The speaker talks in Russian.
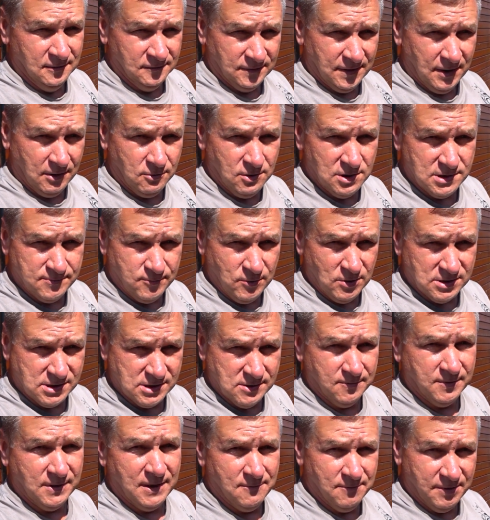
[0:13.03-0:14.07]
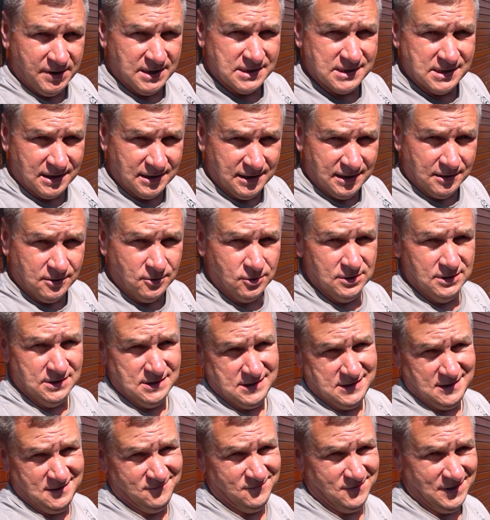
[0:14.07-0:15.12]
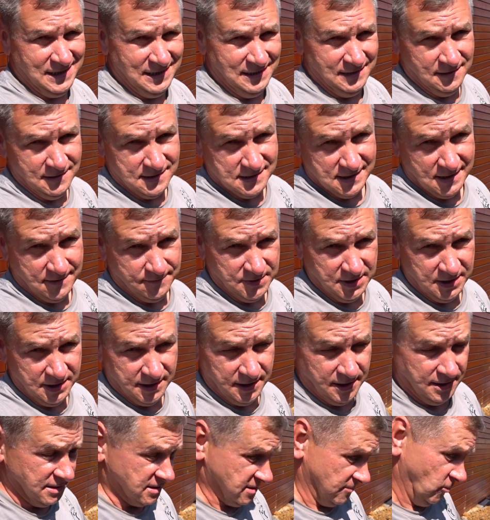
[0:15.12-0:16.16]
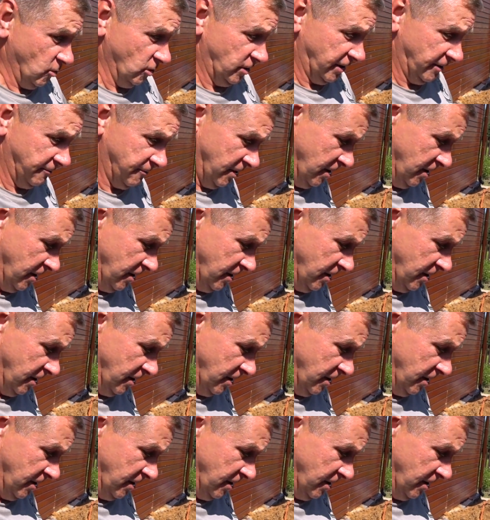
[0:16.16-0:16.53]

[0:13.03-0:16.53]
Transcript: Второй способ – компрессор находится в септике. Смотрим.